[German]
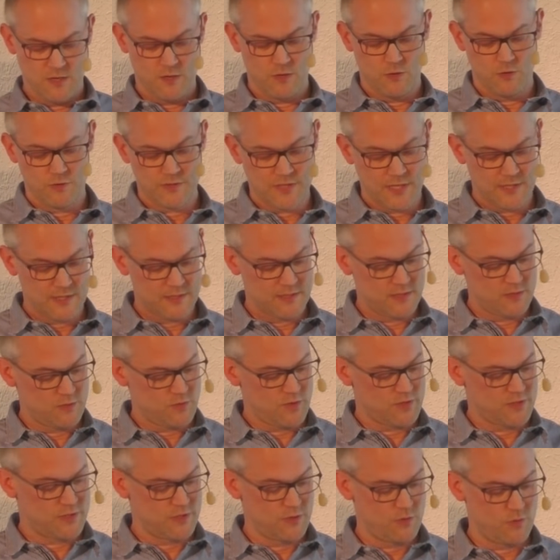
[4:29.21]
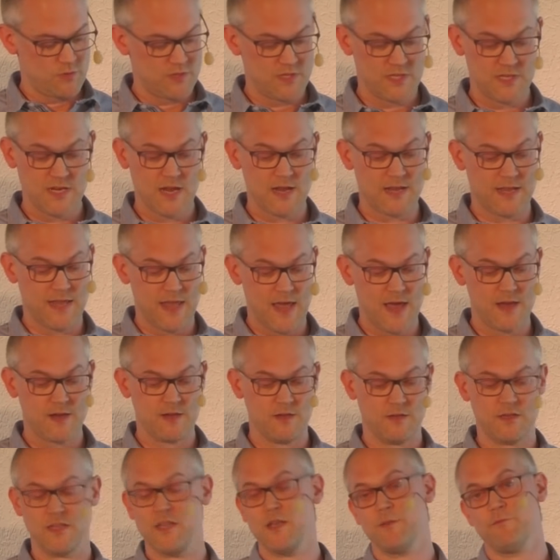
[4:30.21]
und seine Situation sicher
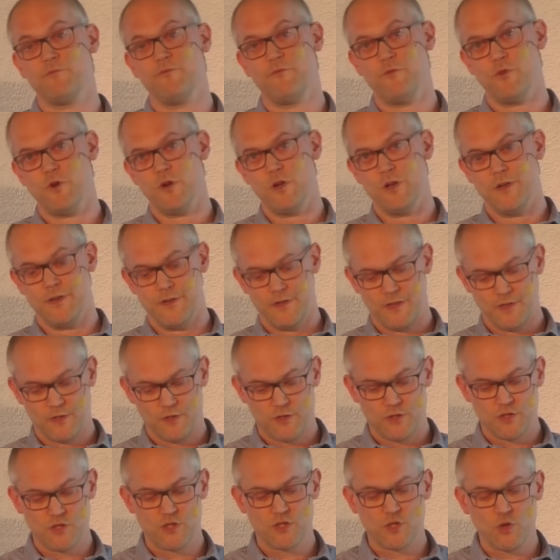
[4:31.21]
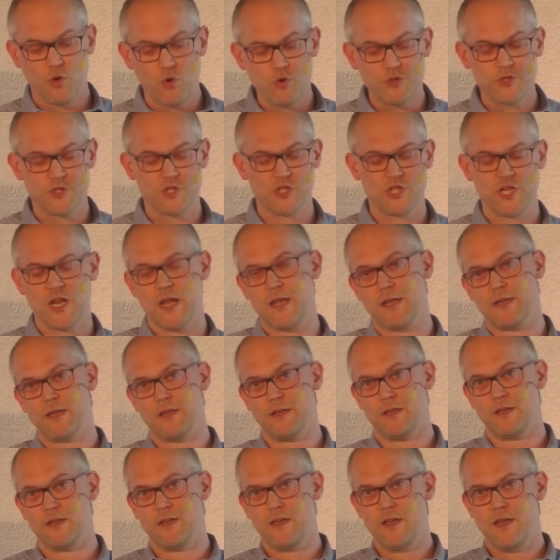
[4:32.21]
gerne geben wollen. Trost
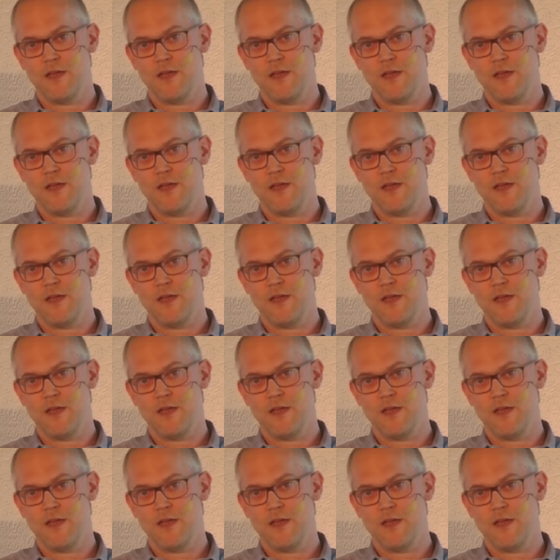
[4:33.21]
schenken.